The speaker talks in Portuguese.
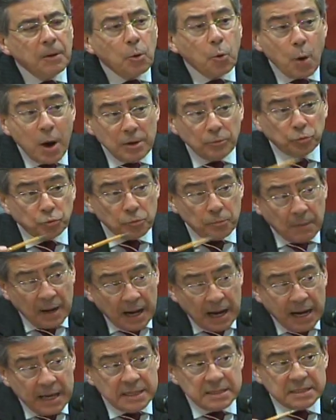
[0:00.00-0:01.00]
Quanto
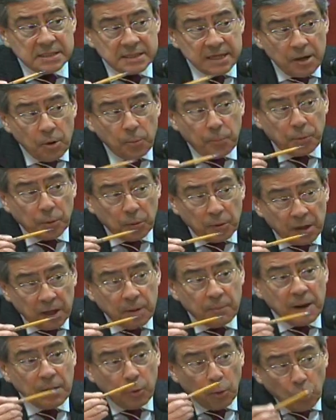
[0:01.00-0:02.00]
mais eu
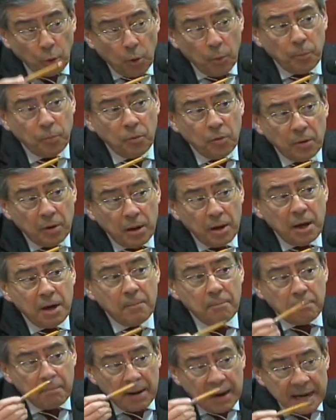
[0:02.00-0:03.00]
programo a Globo,
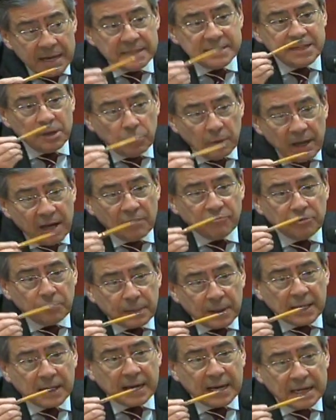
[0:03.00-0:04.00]
mais eu levo
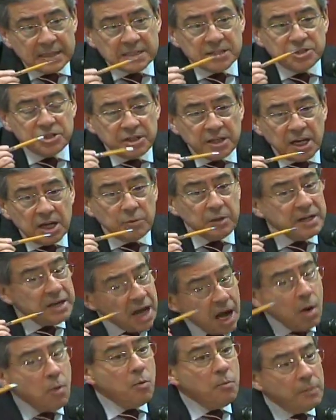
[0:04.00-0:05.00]
para casa dinheiro e
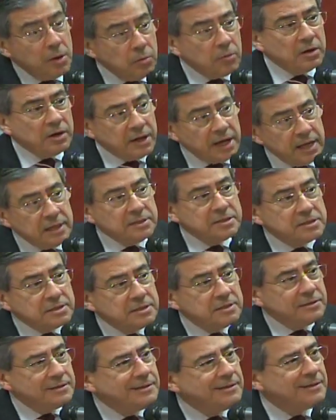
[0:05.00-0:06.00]
não o meu
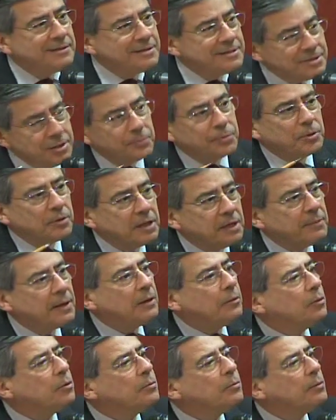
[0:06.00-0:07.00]
cliente, se eu
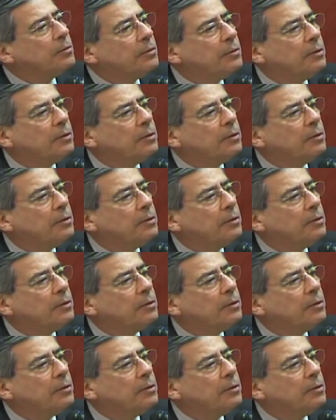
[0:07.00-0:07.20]
programar a Globo.